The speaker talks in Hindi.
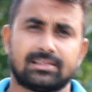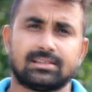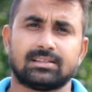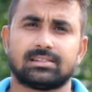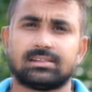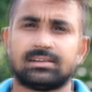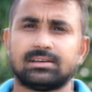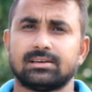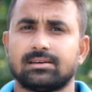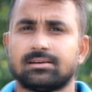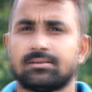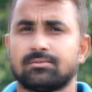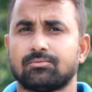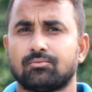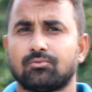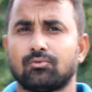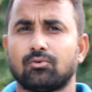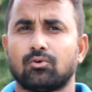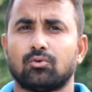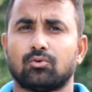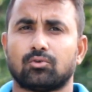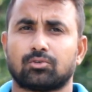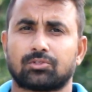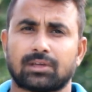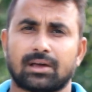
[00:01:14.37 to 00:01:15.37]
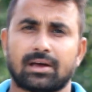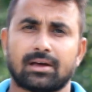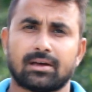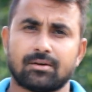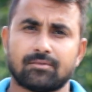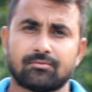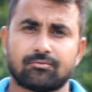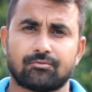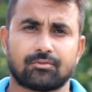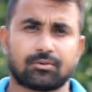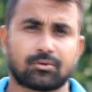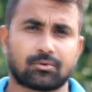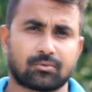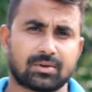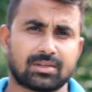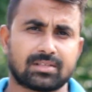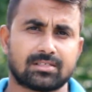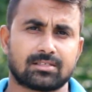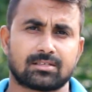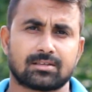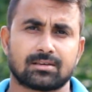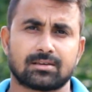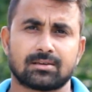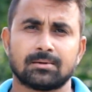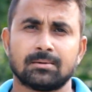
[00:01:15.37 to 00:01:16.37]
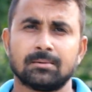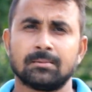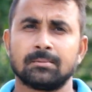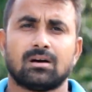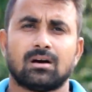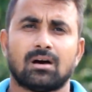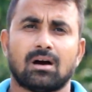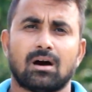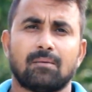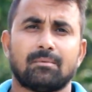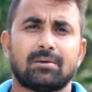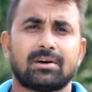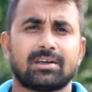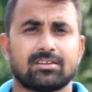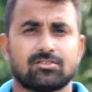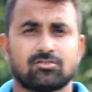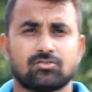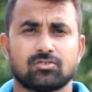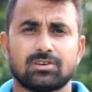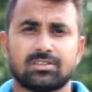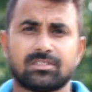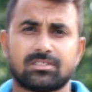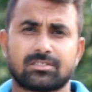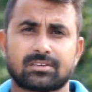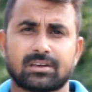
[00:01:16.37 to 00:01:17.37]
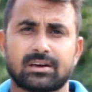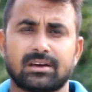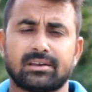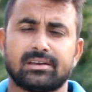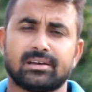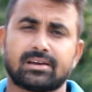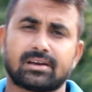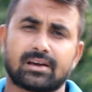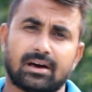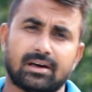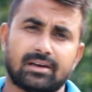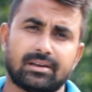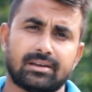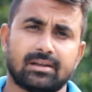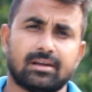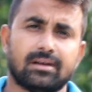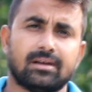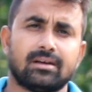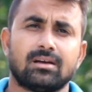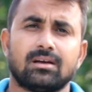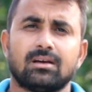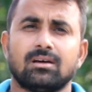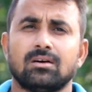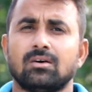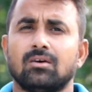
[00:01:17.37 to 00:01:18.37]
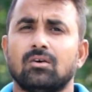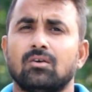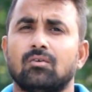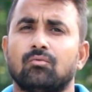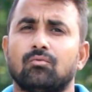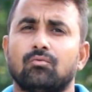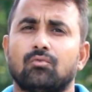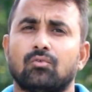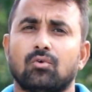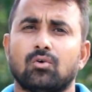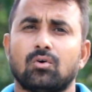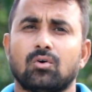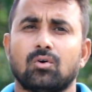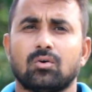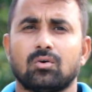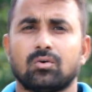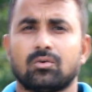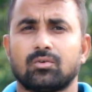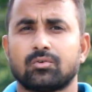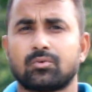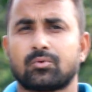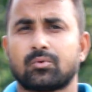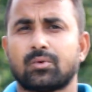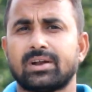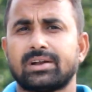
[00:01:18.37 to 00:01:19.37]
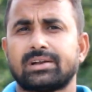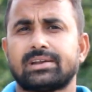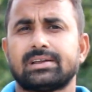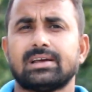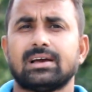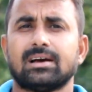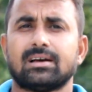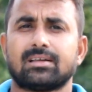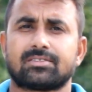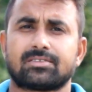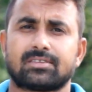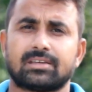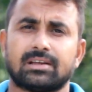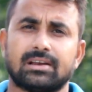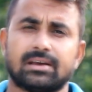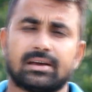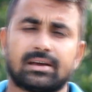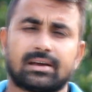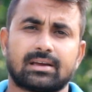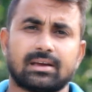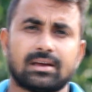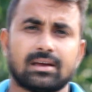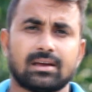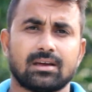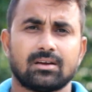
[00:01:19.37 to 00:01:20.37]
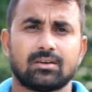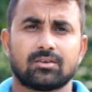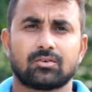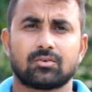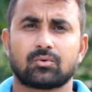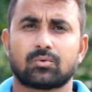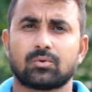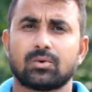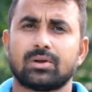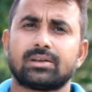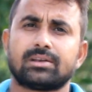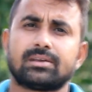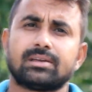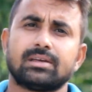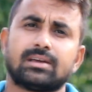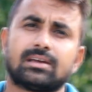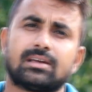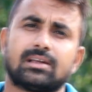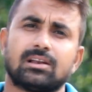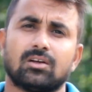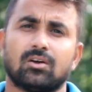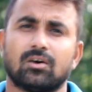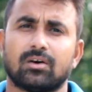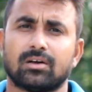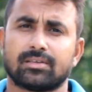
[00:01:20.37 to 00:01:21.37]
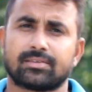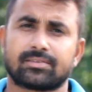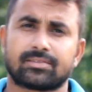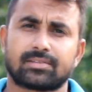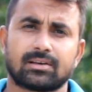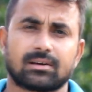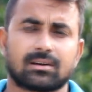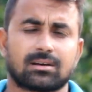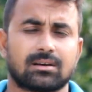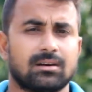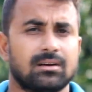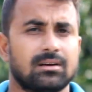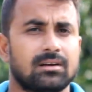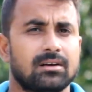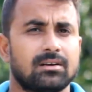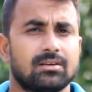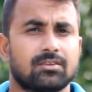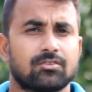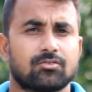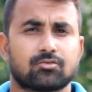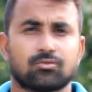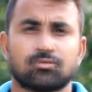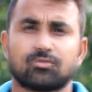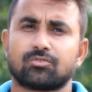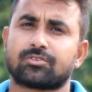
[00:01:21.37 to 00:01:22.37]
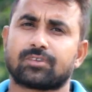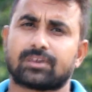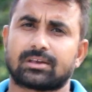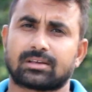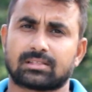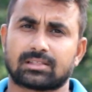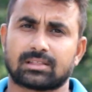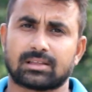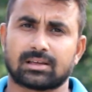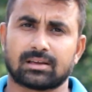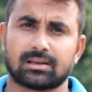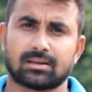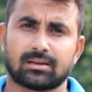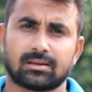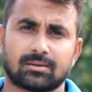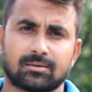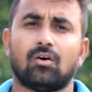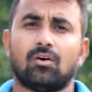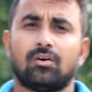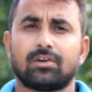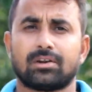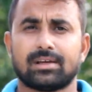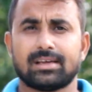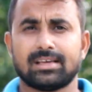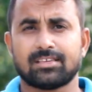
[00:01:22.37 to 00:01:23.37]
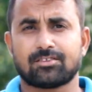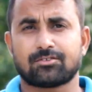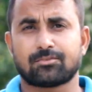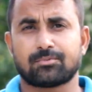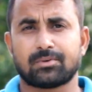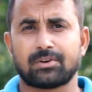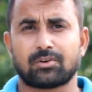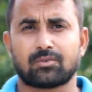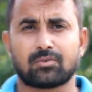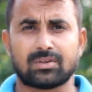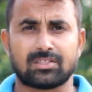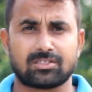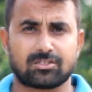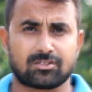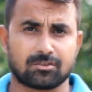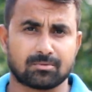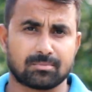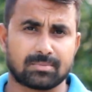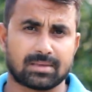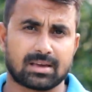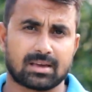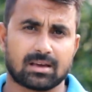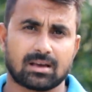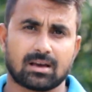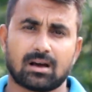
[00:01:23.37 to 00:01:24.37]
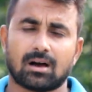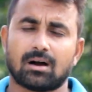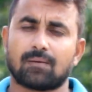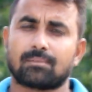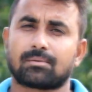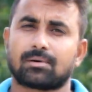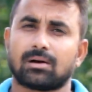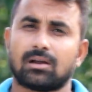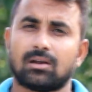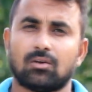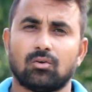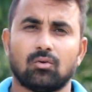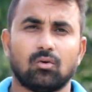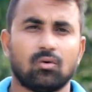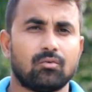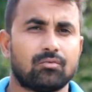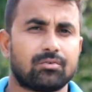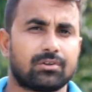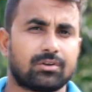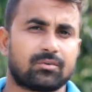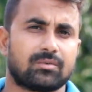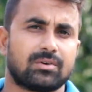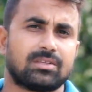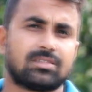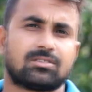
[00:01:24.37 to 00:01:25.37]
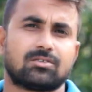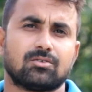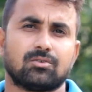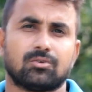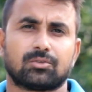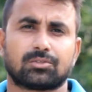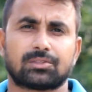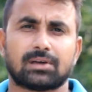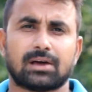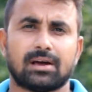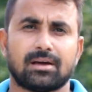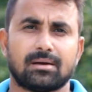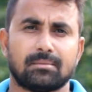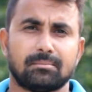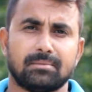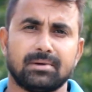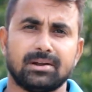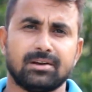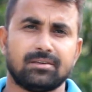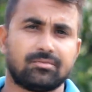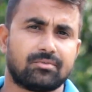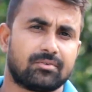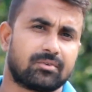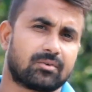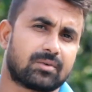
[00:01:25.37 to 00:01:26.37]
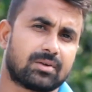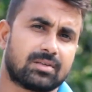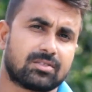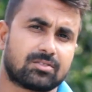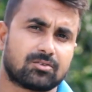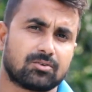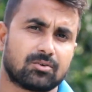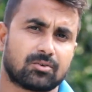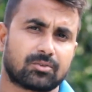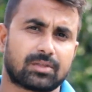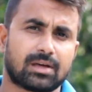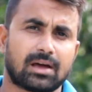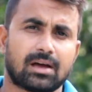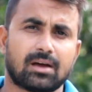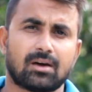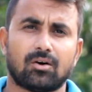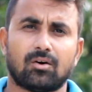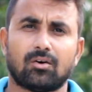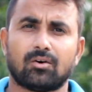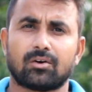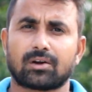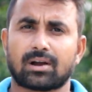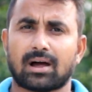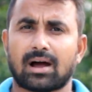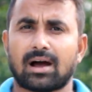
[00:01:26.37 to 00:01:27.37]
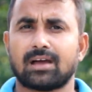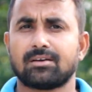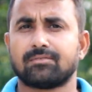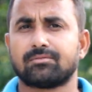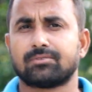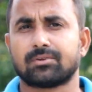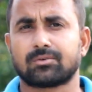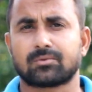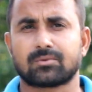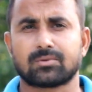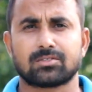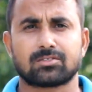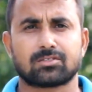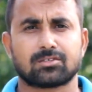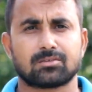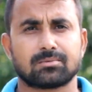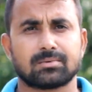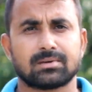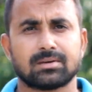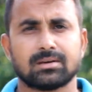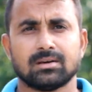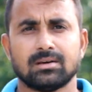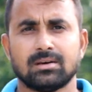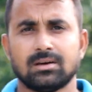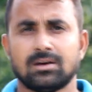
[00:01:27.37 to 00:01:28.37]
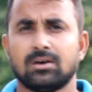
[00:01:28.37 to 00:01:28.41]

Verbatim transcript: देती है वो होता है फ्रिक्वेंसी हमारे जो इंसानी कान है वो 20 हज से लेके 20 किलो हज तक सुन सकते हैं और इस फ्रीक्वेंसी में आपका लो फ्रीक्वेंसी होता है मिड फ्रीक्वेंसी होता है और हाई फ्रीक्वेंसी भी